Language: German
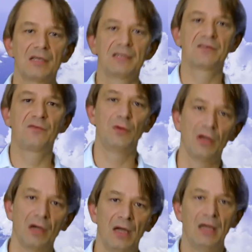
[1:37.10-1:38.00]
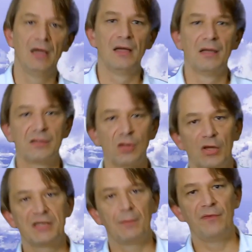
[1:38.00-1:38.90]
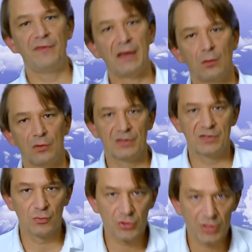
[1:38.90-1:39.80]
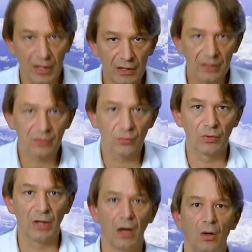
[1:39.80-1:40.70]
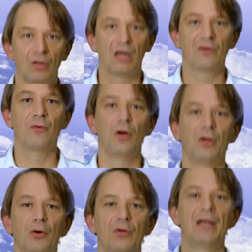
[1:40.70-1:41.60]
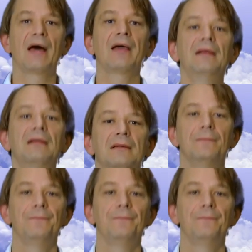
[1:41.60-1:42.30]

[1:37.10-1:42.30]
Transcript: ist für solche Bewegungen zuständig oder auch nach vorne und nach hinten.